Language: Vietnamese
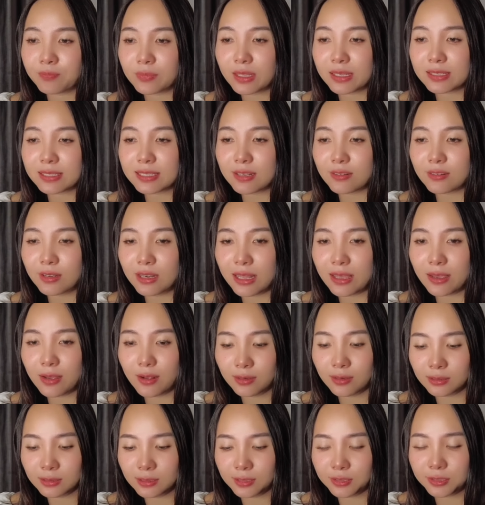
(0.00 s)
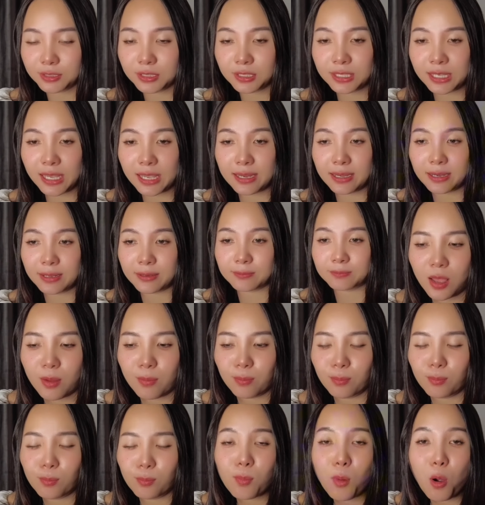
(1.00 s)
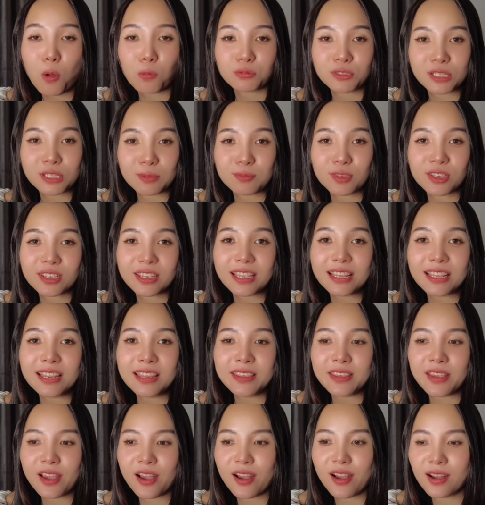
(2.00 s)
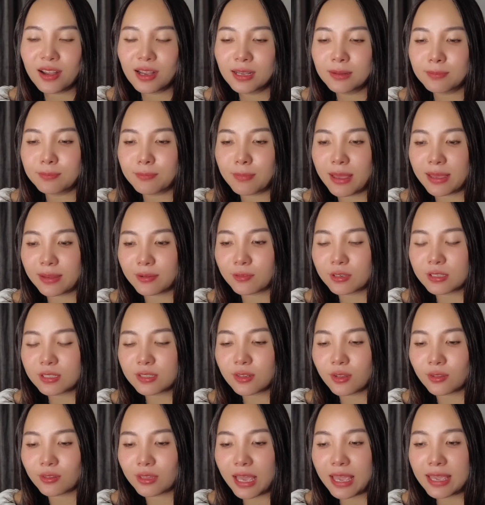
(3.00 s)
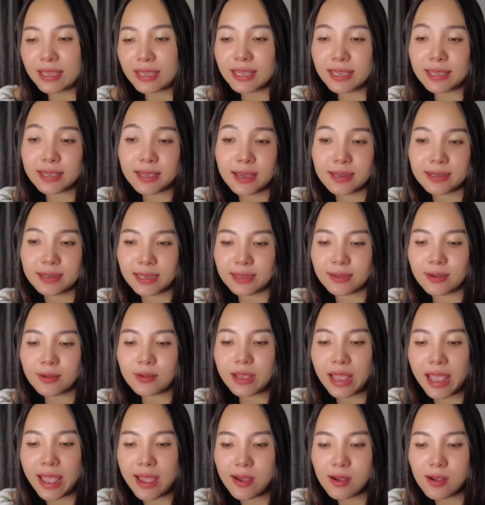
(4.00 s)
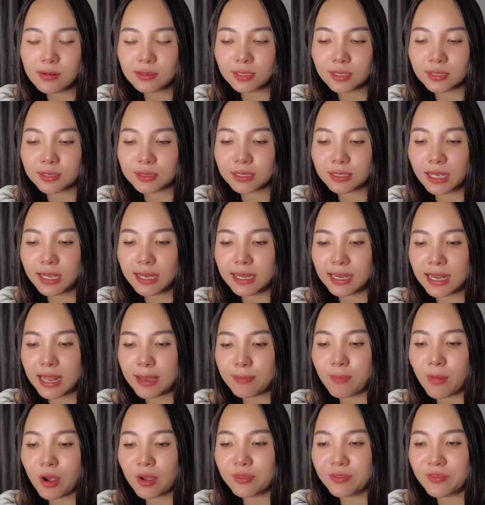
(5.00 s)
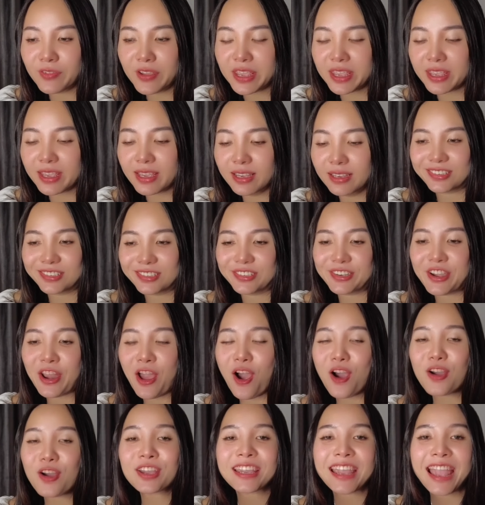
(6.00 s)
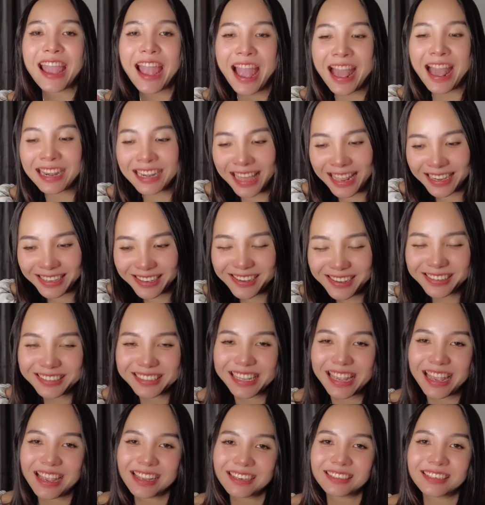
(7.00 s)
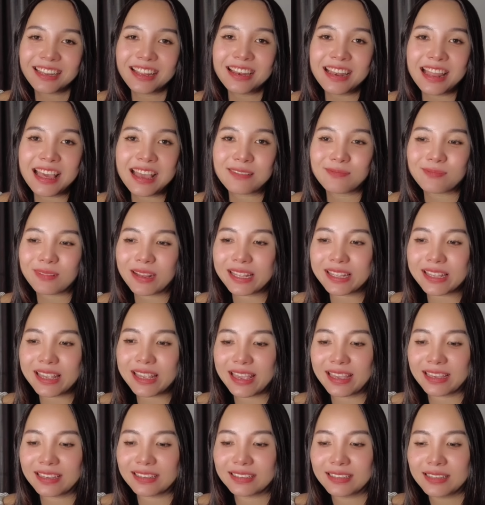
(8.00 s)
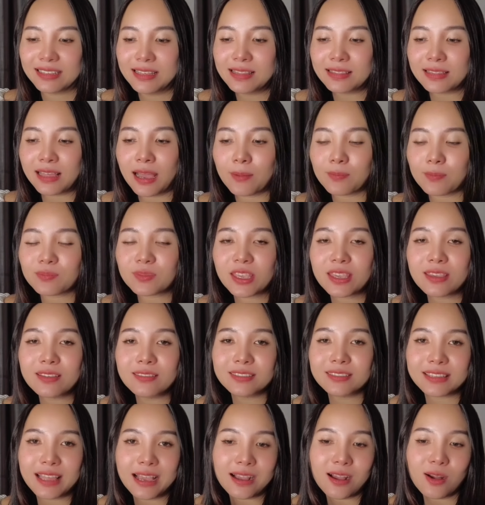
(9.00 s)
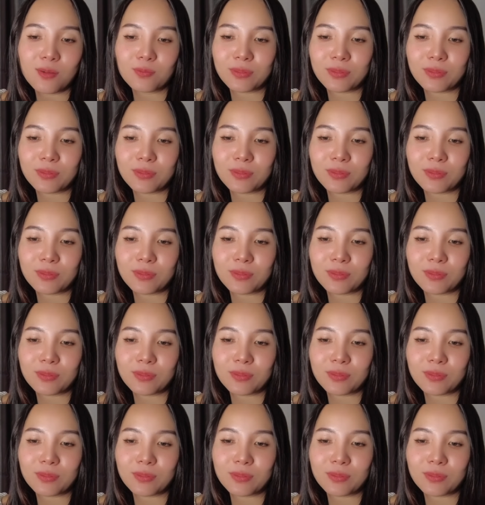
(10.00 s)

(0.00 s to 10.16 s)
Tại sao nó lại ấn tượng như vậy nè? Một trong những cái lý do mà Crystal thấy cái kênh này nó khá ấn tượng là bởi vì nó khá là đơn giản để làm cả nhà. Thậm chí người ta không